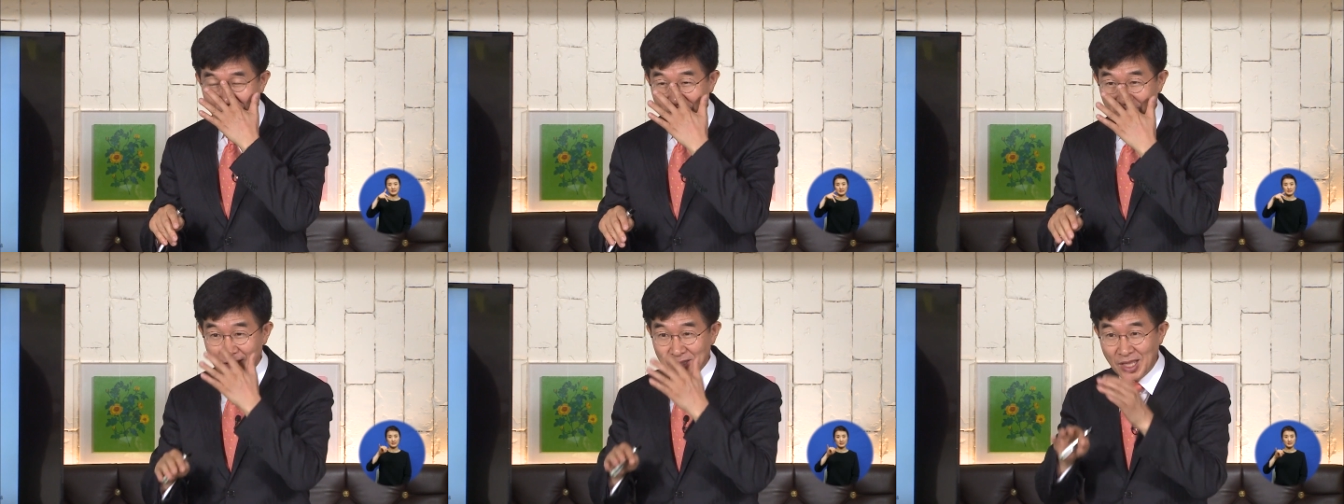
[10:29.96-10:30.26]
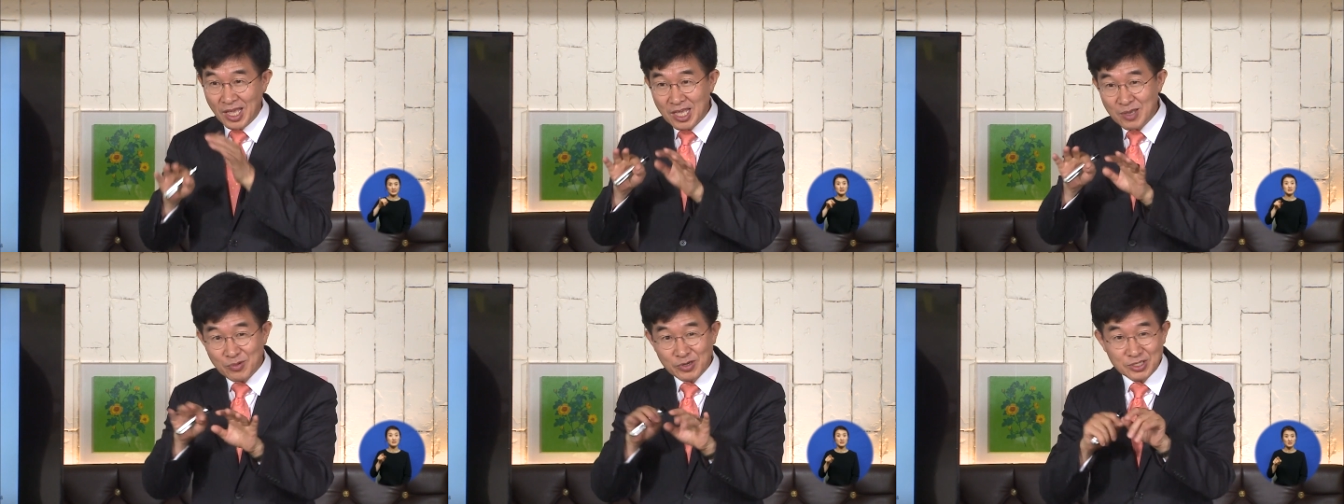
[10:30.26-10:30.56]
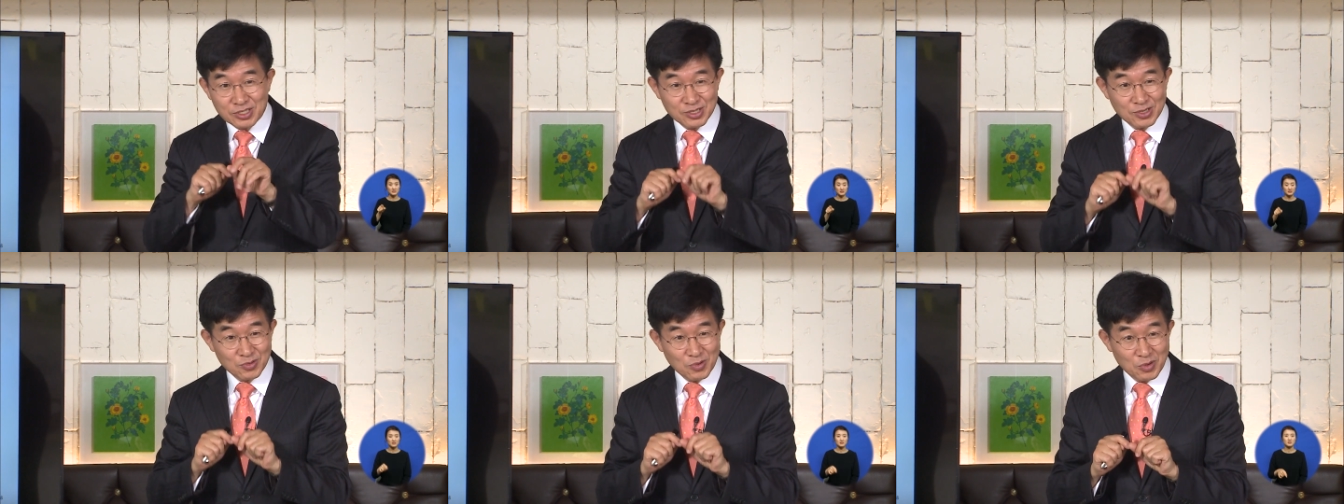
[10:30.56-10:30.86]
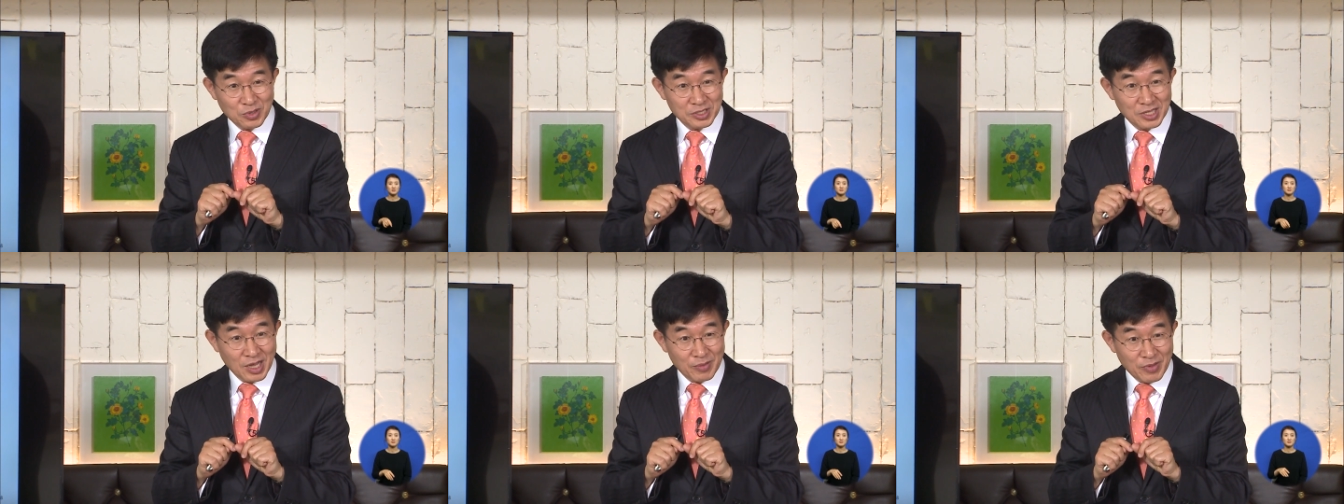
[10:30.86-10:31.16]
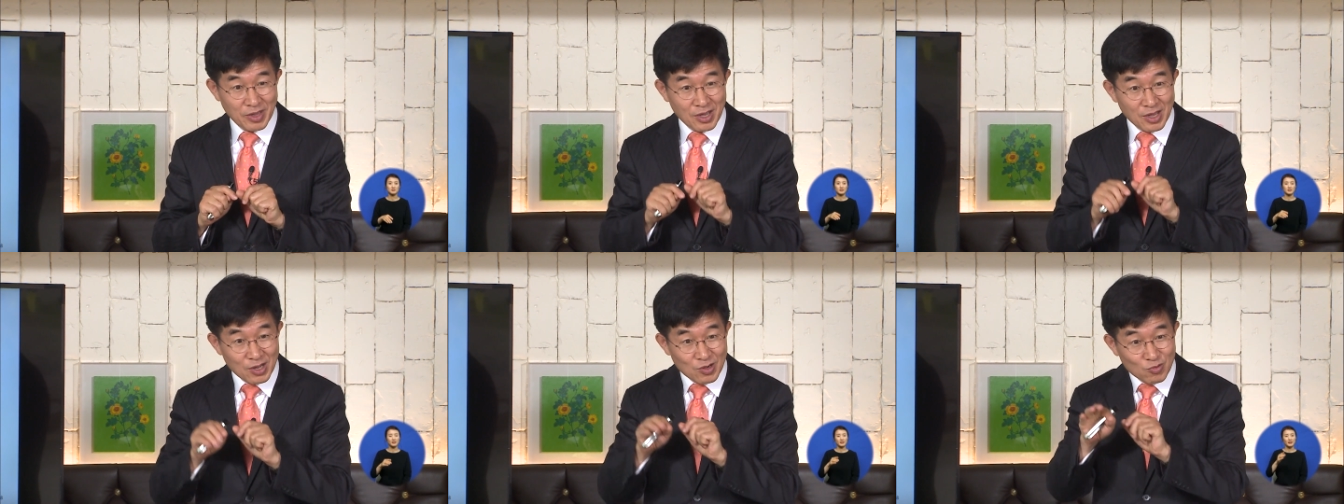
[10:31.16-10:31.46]
네이버 쓰고 그
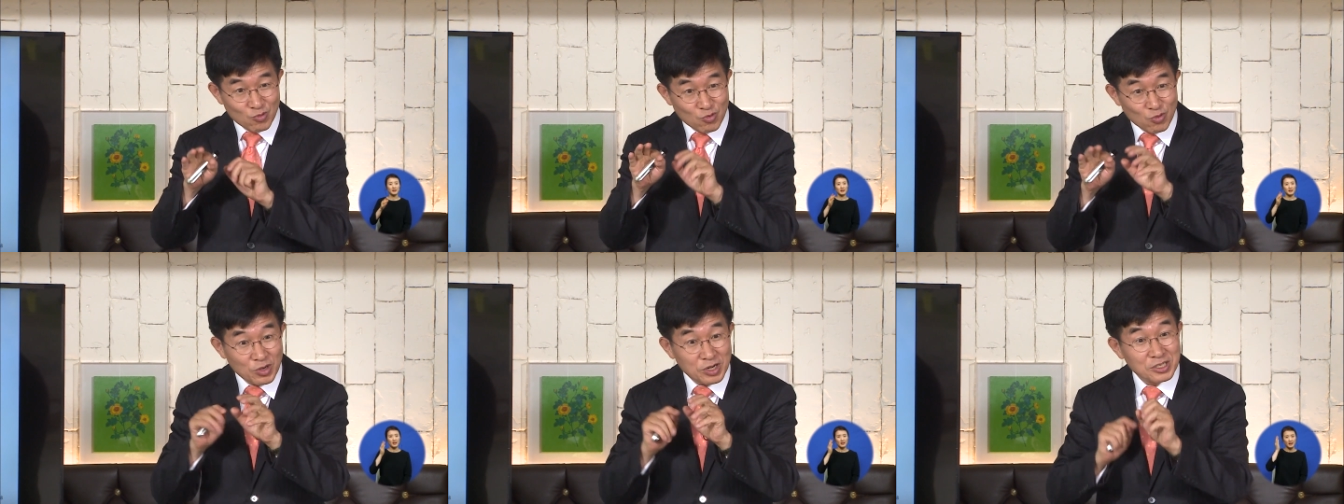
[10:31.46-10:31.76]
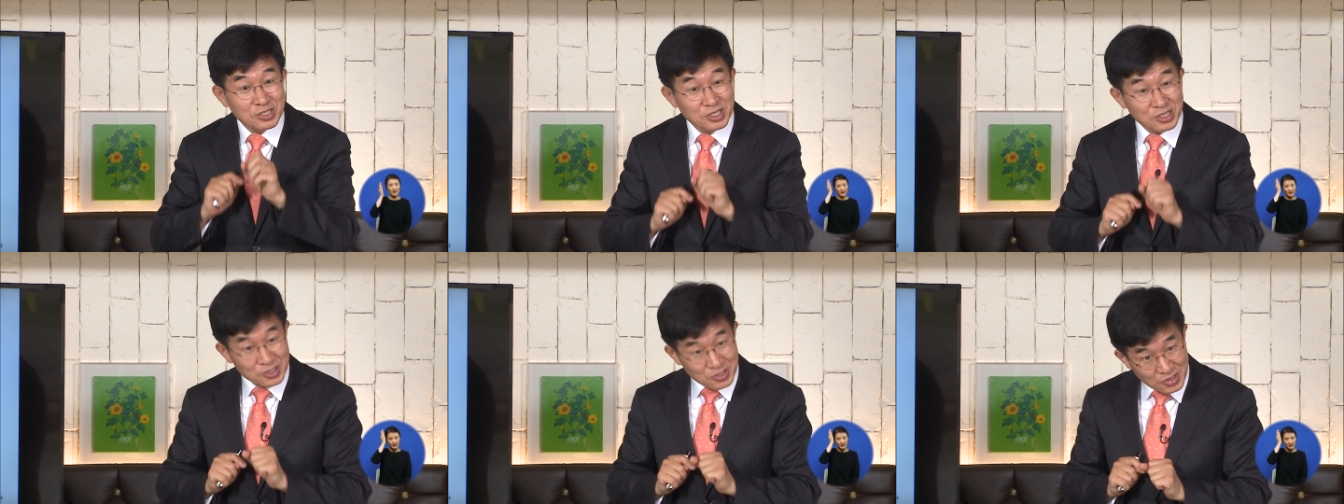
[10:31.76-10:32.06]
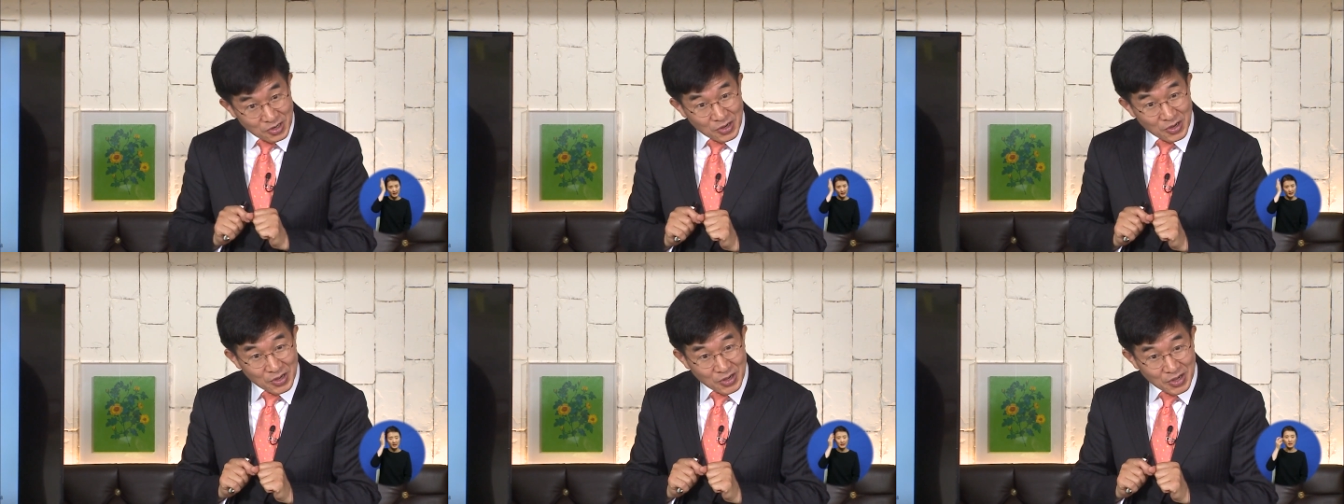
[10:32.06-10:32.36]
다음에 구글 쓰죠.